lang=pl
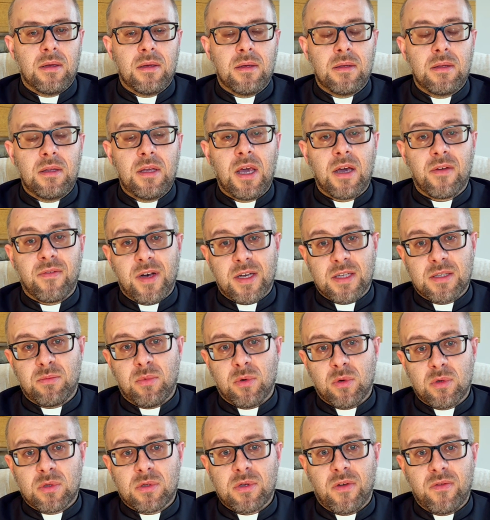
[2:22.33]
Niech was
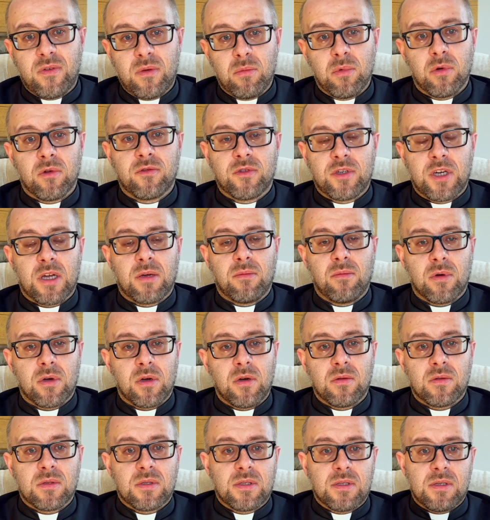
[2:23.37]
błogosławi Bóg
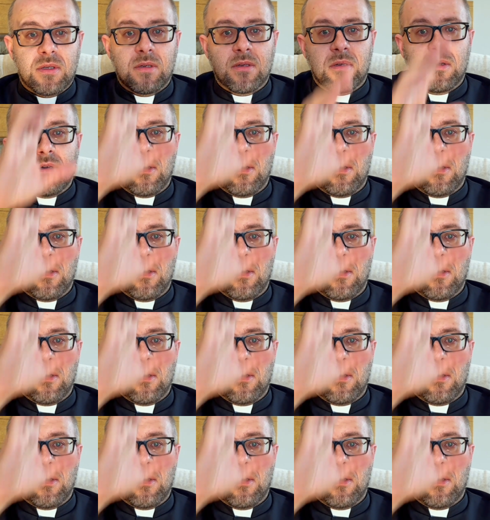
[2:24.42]
Wszechmogący,